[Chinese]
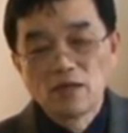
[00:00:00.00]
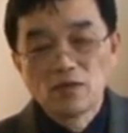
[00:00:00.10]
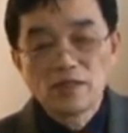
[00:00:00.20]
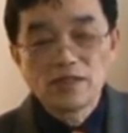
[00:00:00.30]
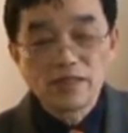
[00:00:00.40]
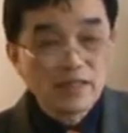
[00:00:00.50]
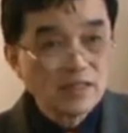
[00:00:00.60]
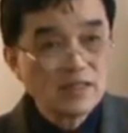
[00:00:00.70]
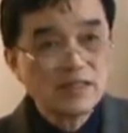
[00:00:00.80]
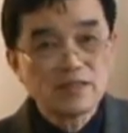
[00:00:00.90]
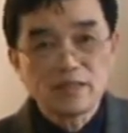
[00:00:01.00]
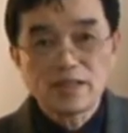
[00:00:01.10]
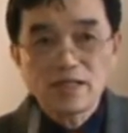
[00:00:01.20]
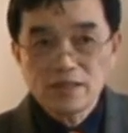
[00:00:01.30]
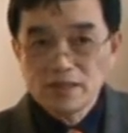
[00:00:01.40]
所以人的意识，
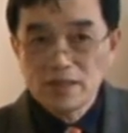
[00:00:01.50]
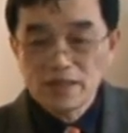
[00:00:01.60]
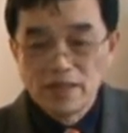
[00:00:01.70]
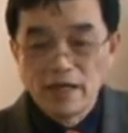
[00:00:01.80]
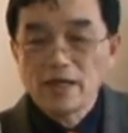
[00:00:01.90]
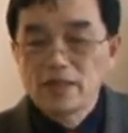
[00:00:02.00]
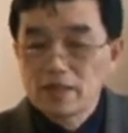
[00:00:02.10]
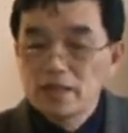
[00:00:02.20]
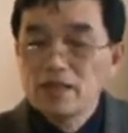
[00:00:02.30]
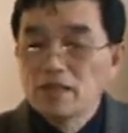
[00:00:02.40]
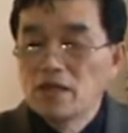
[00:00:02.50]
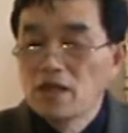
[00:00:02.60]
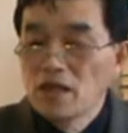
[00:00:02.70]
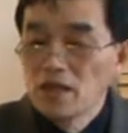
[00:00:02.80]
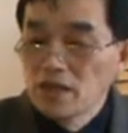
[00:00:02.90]
它实际上也可以
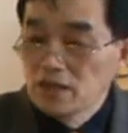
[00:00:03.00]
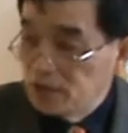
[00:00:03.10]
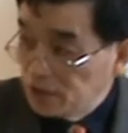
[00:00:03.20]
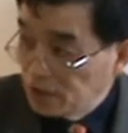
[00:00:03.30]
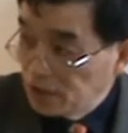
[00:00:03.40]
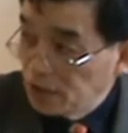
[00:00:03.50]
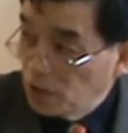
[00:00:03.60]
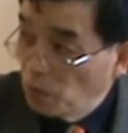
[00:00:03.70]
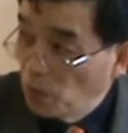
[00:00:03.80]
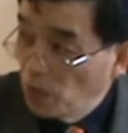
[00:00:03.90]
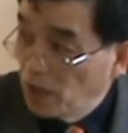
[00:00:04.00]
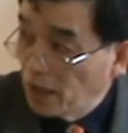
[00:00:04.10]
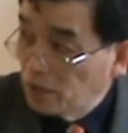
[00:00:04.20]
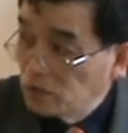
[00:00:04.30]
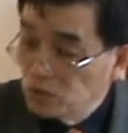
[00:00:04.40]
使得这个波
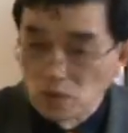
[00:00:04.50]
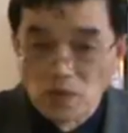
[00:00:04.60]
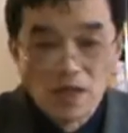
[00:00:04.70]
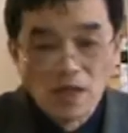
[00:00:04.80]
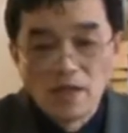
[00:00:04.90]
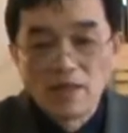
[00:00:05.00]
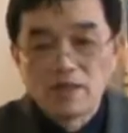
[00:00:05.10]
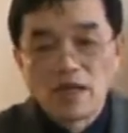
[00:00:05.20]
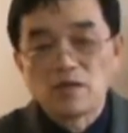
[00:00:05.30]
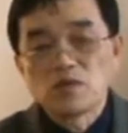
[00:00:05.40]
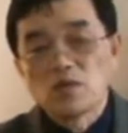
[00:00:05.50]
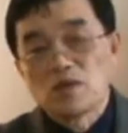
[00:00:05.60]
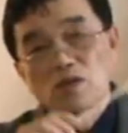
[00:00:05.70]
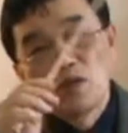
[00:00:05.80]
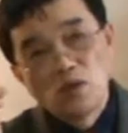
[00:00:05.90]
函数探
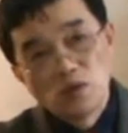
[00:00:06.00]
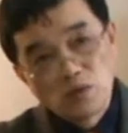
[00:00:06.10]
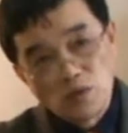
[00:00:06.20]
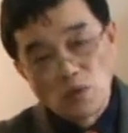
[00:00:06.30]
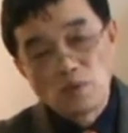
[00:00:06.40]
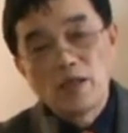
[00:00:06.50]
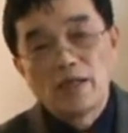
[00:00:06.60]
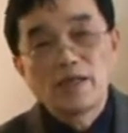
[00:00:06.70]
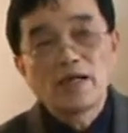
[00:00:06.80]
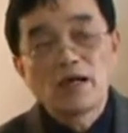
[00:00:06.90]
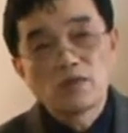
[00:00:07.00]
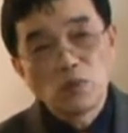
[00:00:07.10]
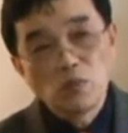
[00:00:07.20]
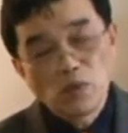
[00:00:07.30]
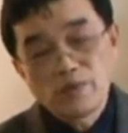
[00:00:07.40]
索从能量啊，
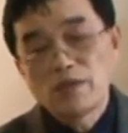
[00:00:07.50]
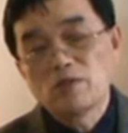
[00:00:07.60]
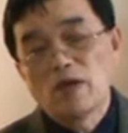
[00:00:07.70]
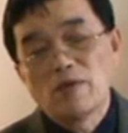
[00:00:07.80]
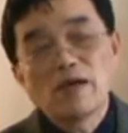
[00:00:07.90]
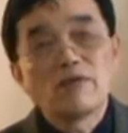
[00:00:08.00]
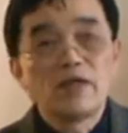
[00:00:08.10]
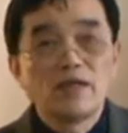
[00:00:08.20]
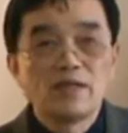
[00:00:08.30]
从波频转化为